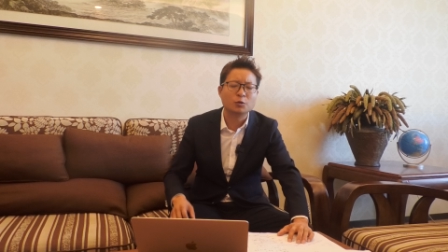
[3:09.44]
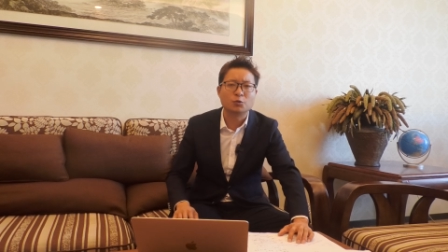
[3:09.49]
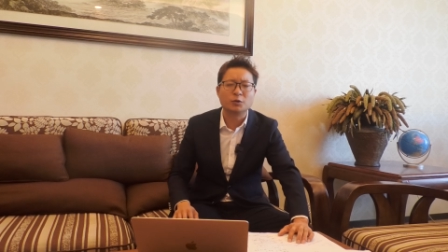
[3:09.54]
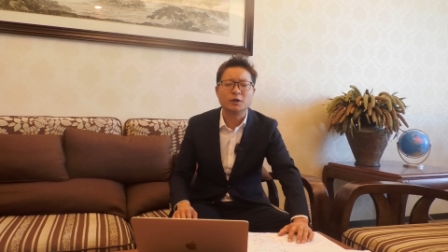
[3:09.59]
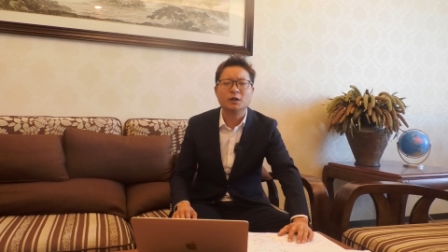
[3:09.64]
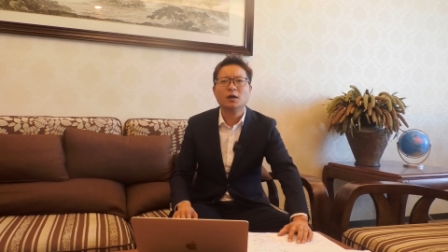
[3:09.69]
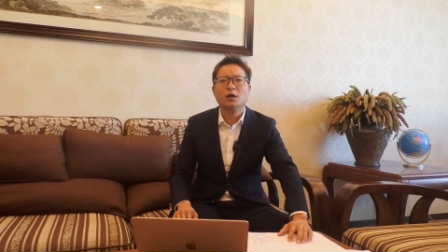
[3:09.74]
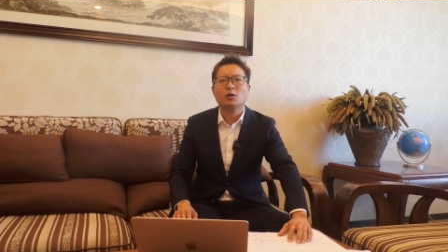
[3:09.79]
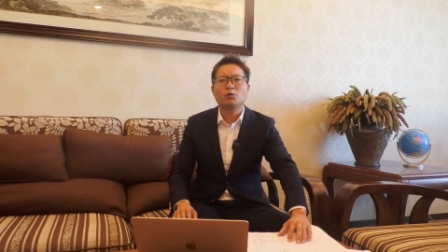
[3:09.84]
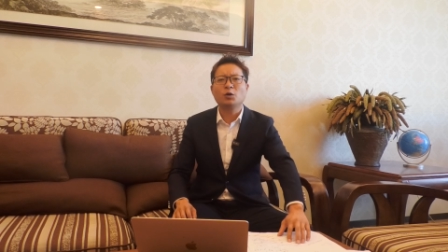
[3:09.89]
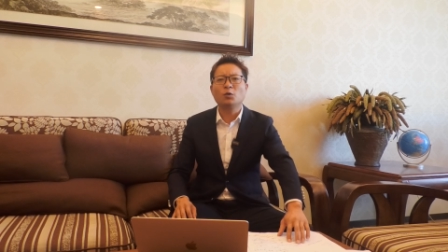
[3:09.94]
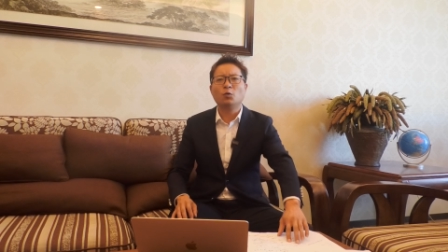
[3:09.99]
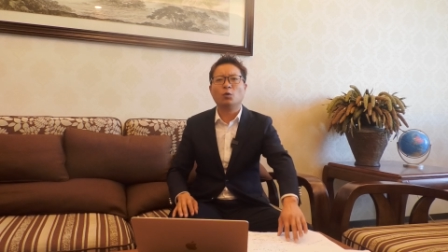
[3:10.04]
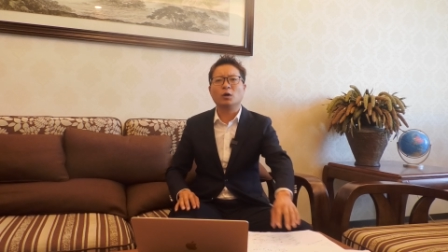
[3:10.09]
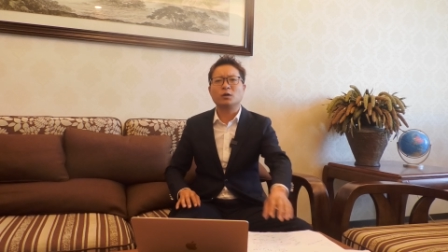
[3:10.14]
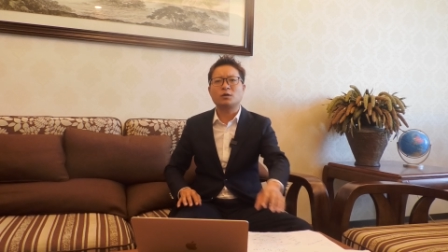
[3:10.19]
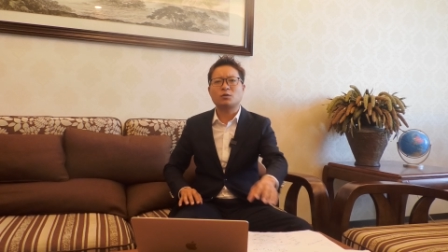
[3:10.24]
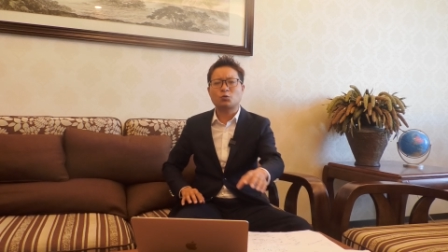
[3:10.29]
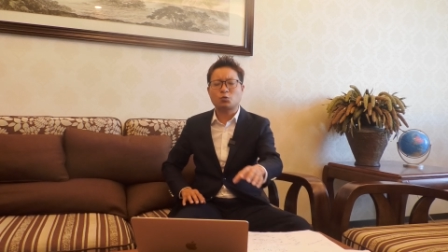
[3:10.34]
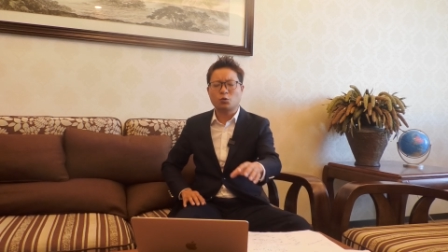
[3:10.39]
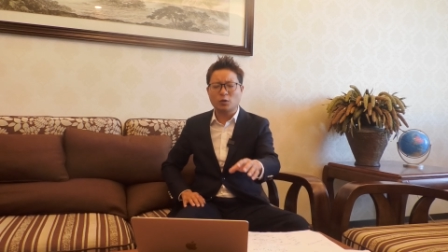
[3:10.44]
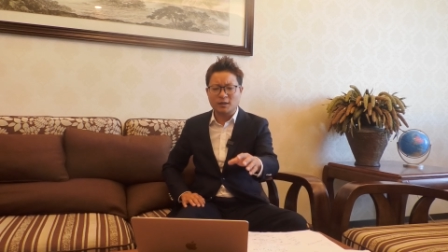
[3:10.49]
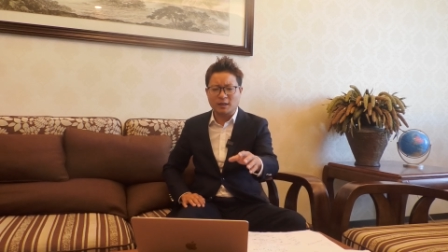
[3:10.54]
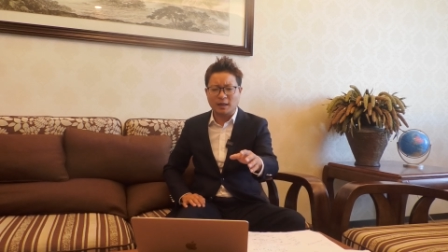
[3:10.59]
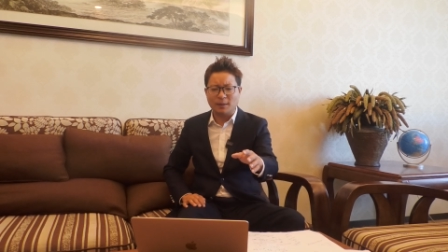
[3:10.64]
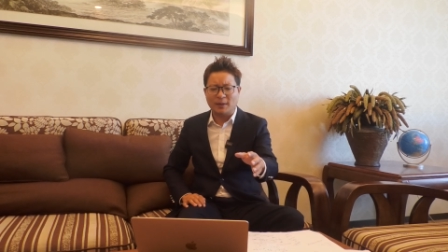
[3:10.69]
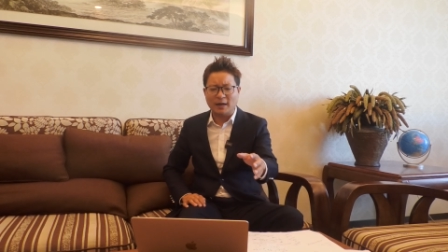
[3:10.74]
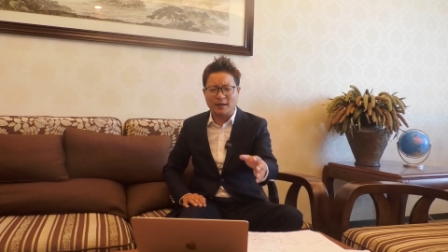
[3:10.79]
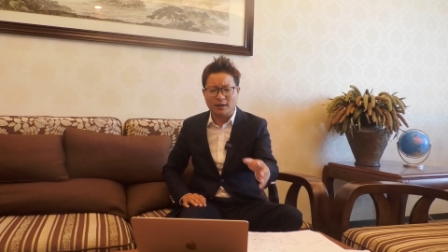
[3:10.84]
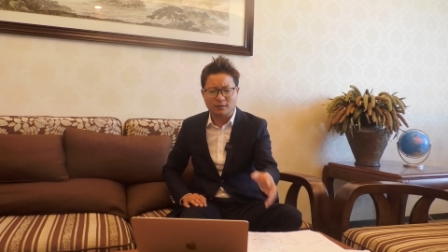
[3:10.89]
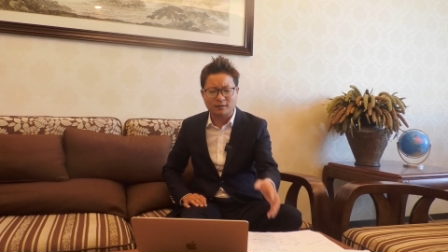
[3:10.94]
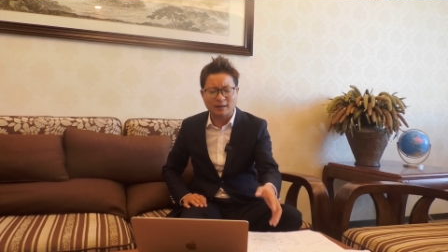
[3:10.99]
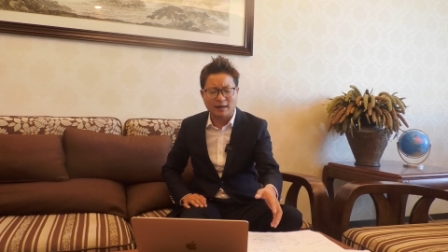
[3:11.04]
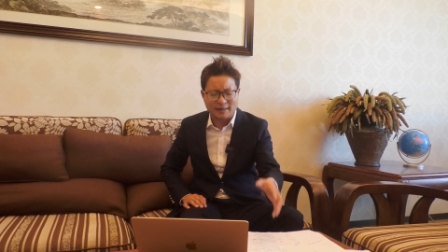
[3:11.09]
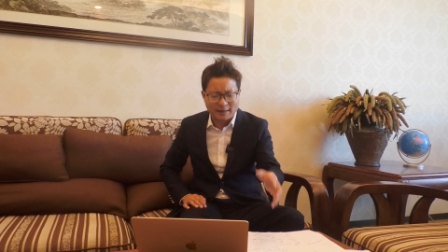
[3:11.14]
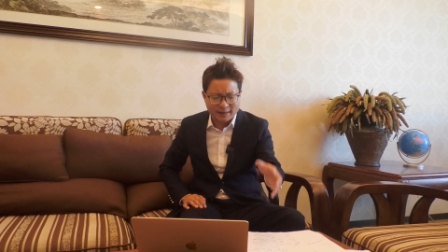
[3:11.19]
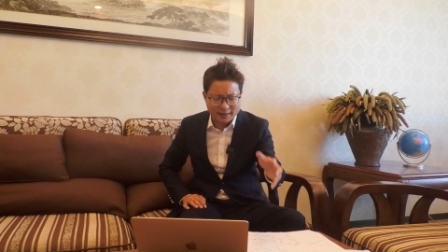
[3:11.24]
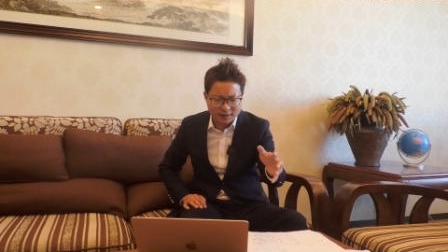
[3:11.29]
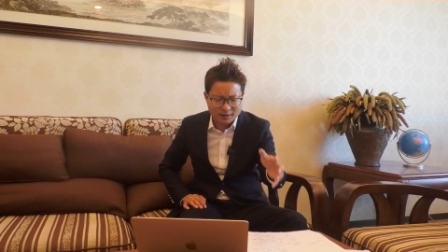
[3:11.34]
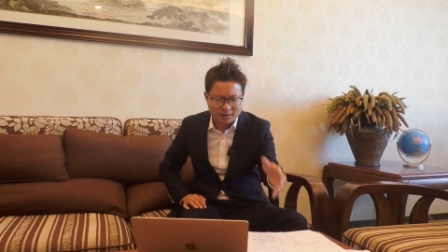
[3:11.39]
会主义。所以我说这个拜登，
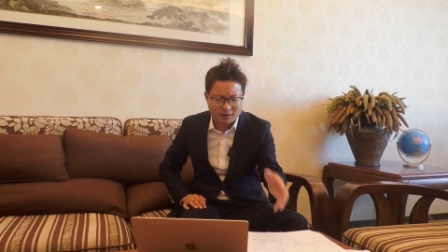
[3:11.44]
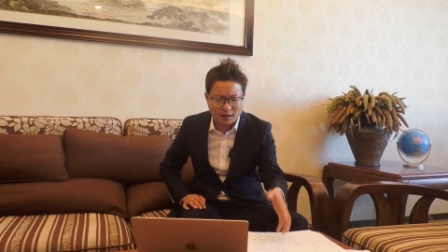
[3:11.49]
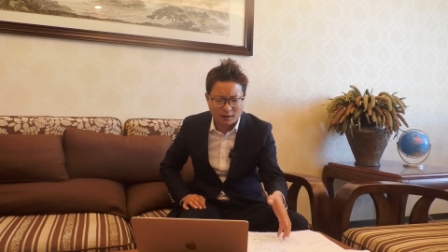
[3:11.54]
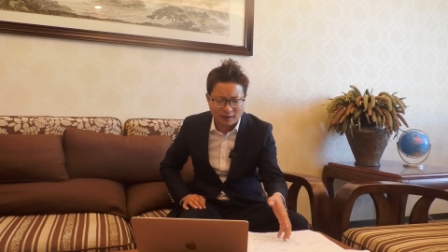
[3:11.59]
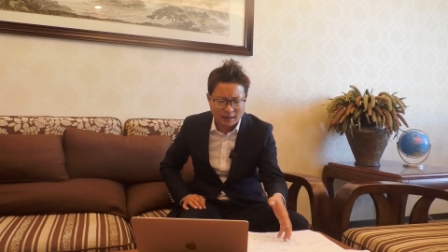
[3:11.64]
大家也知